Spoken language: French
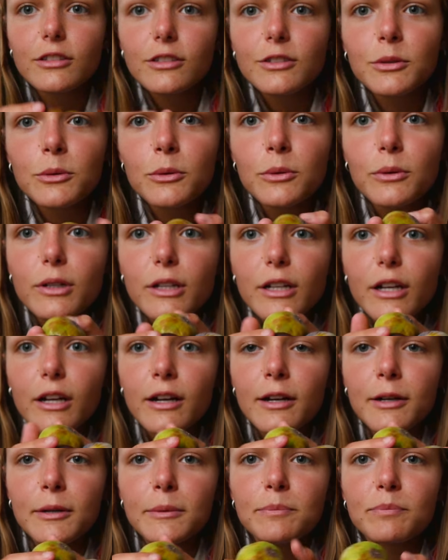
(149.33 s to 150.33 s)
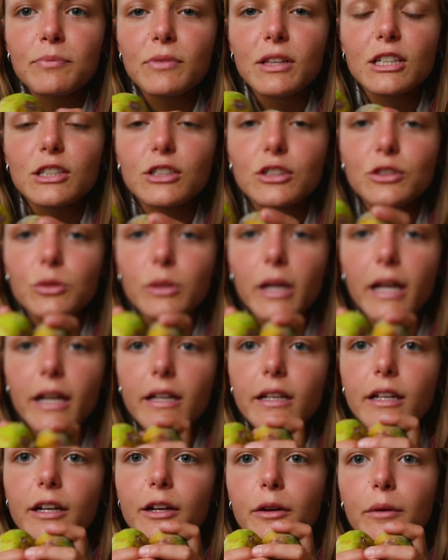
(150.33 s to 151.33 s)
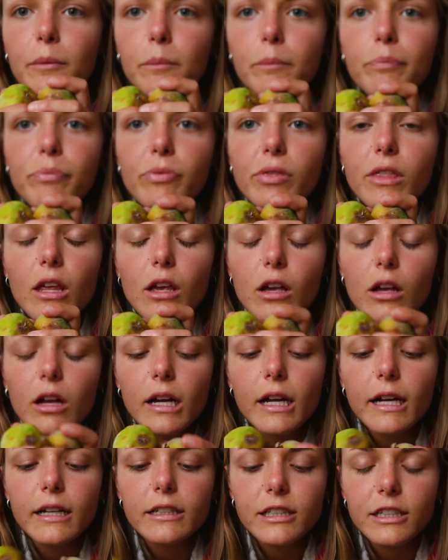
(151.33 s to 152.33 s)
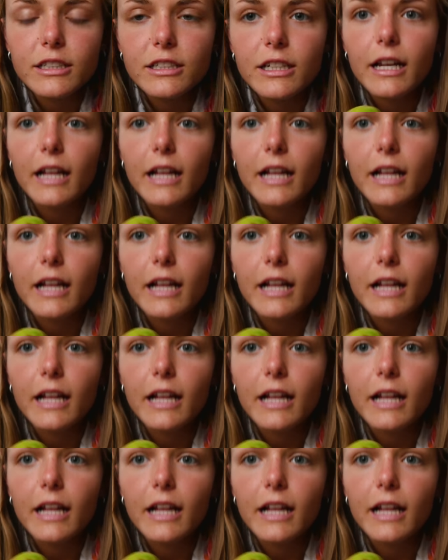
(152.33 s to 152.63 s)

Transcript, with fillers: Donc, euh, je suis allée euh, chercher